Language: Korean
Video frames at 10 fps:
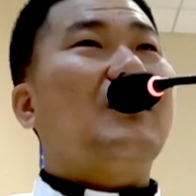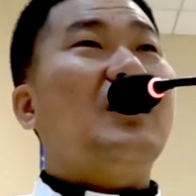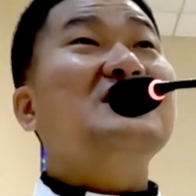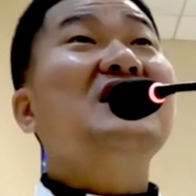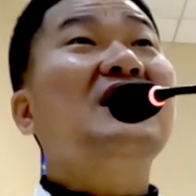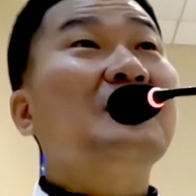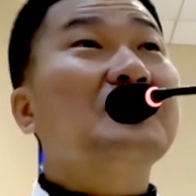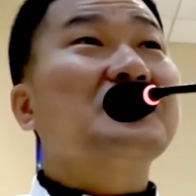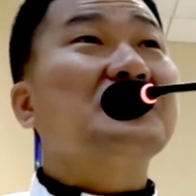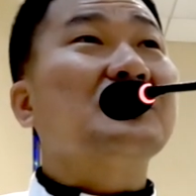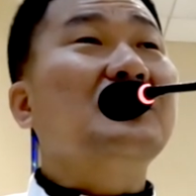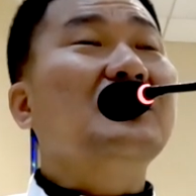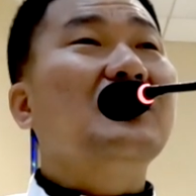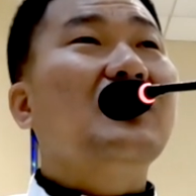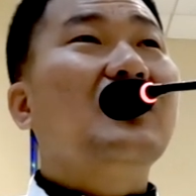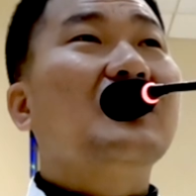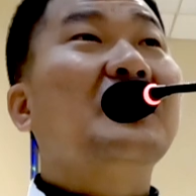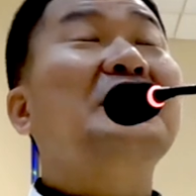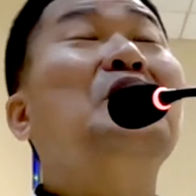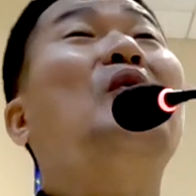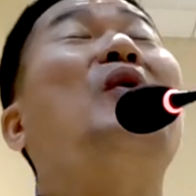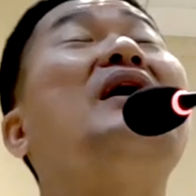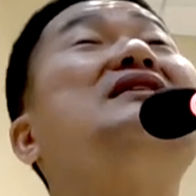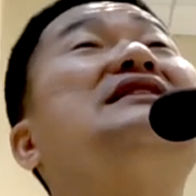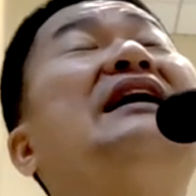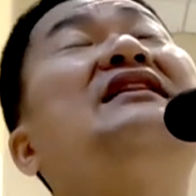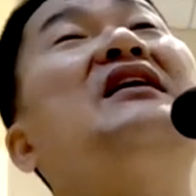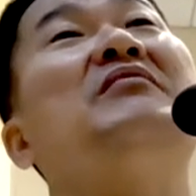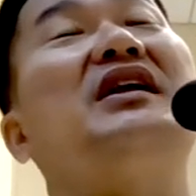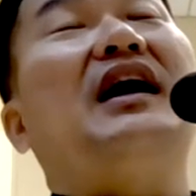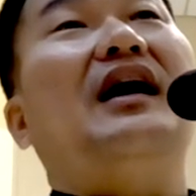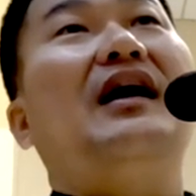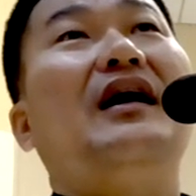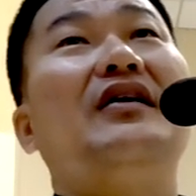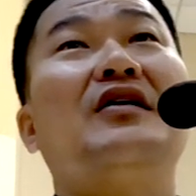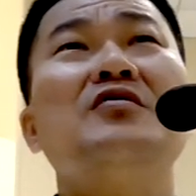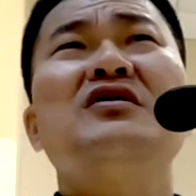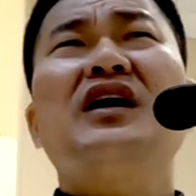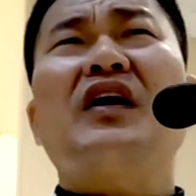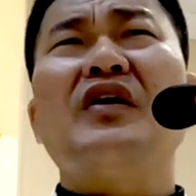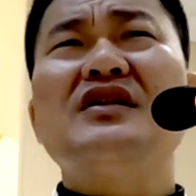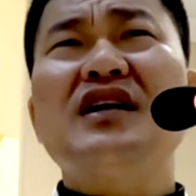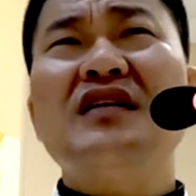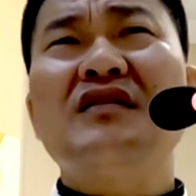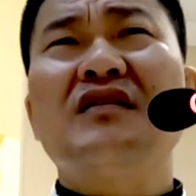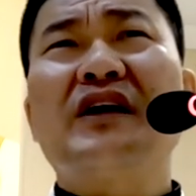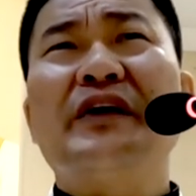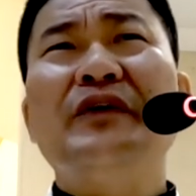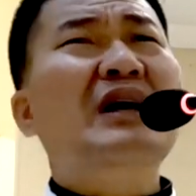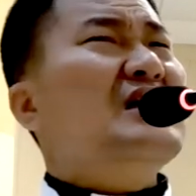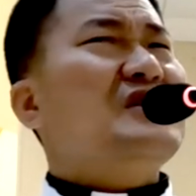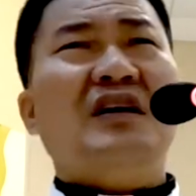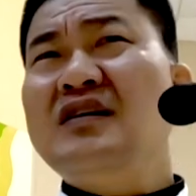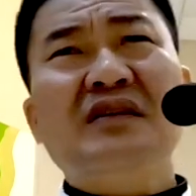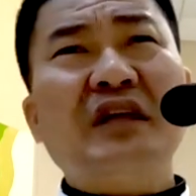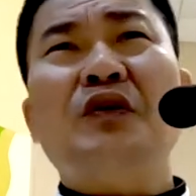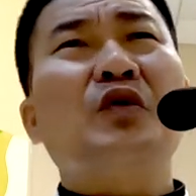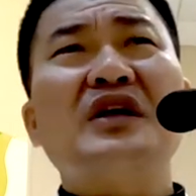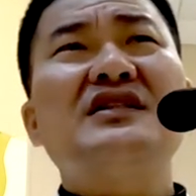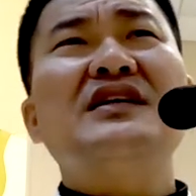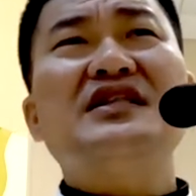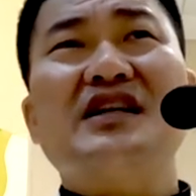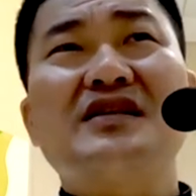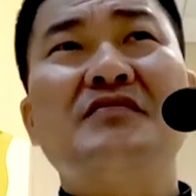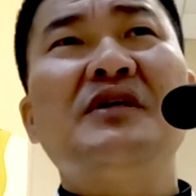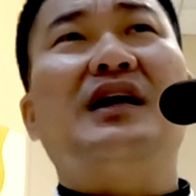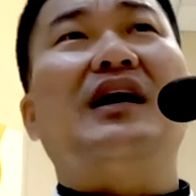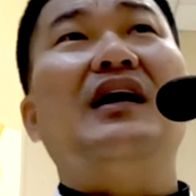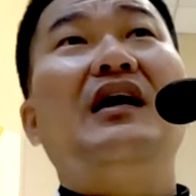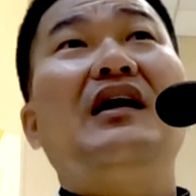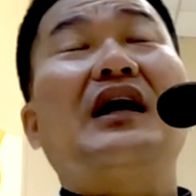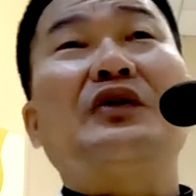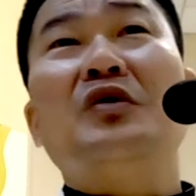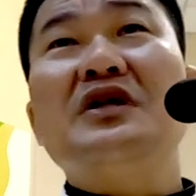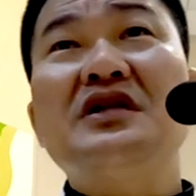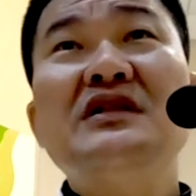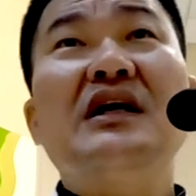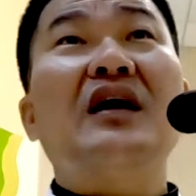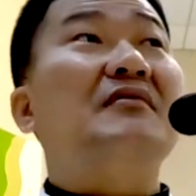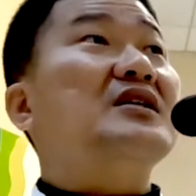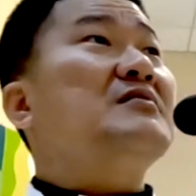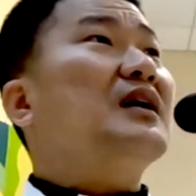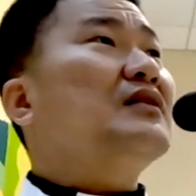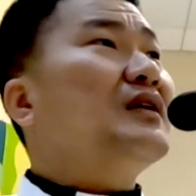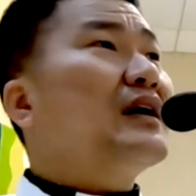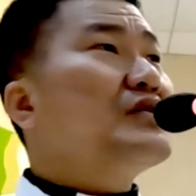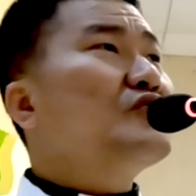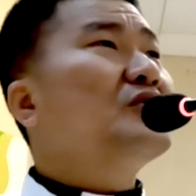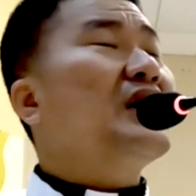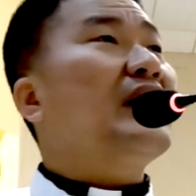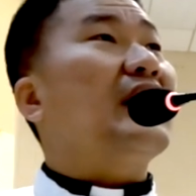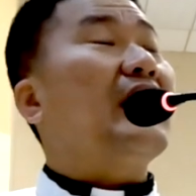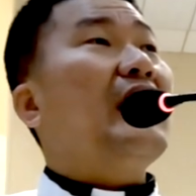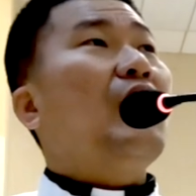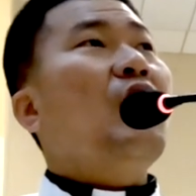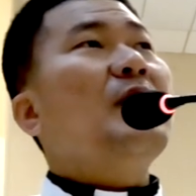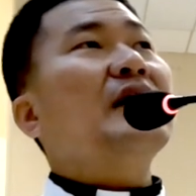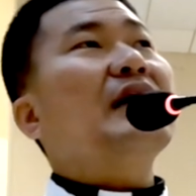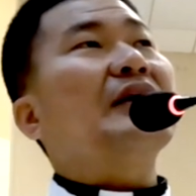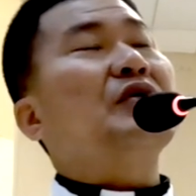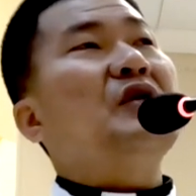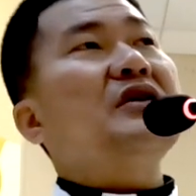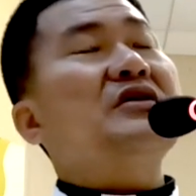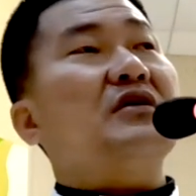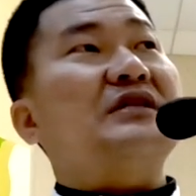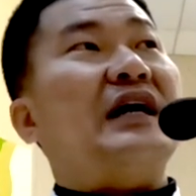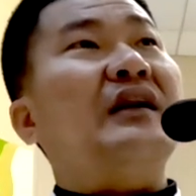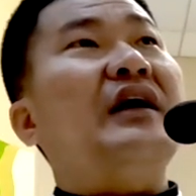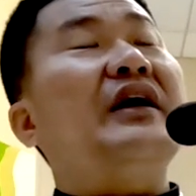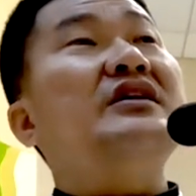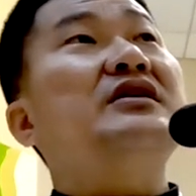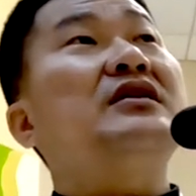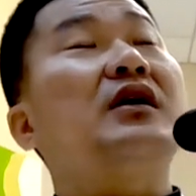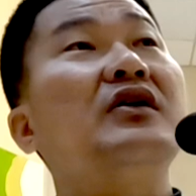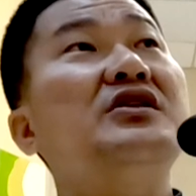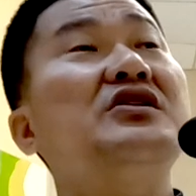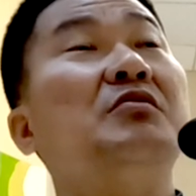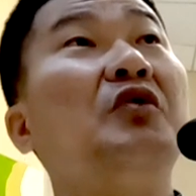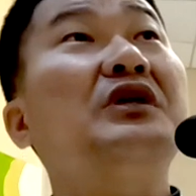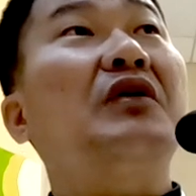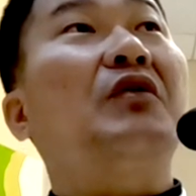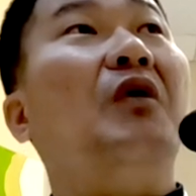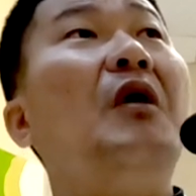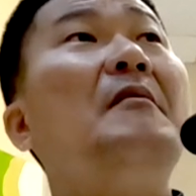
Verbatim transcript: 환장할 노릇이죠. 그래도 괜찮답니다. 여러분 그게 괜찮은 걸까요? 절대로 괜찮지 않습니다. 가톨릭 신자가 마지막 떠나는 순간에 올바른 가톨릭적 장례 예절을 거치지 못하고